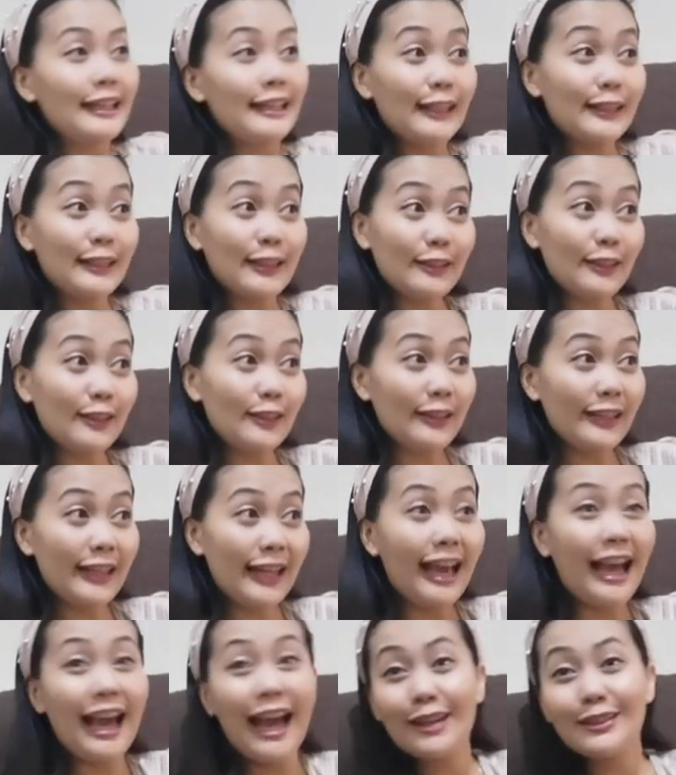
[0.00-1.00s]
Kita gitu dulu
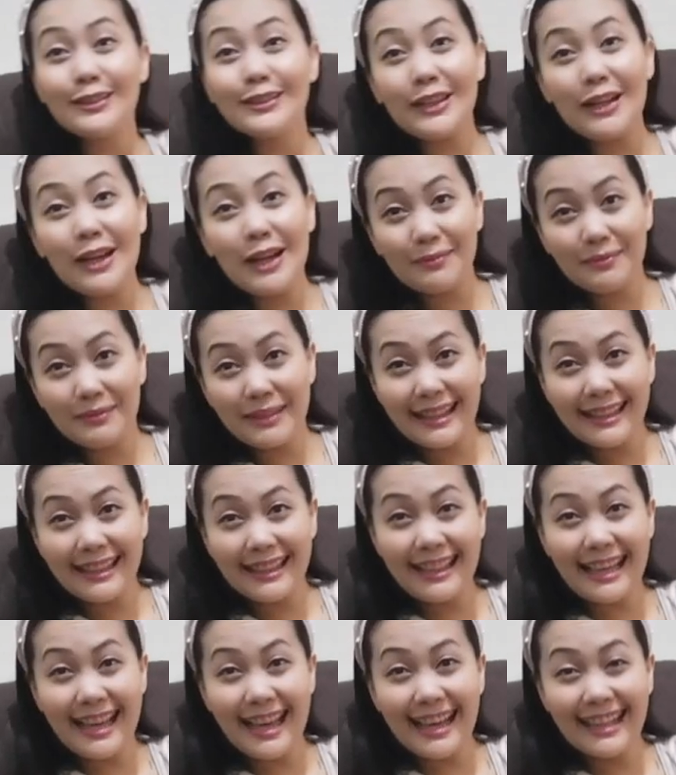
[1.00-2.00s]
ya Aku jawab
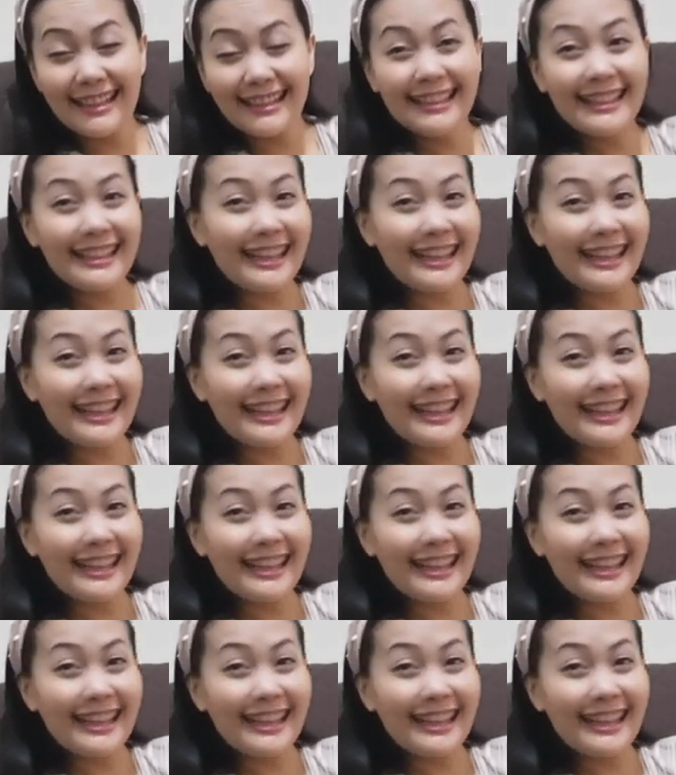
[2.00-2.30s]
lagi yang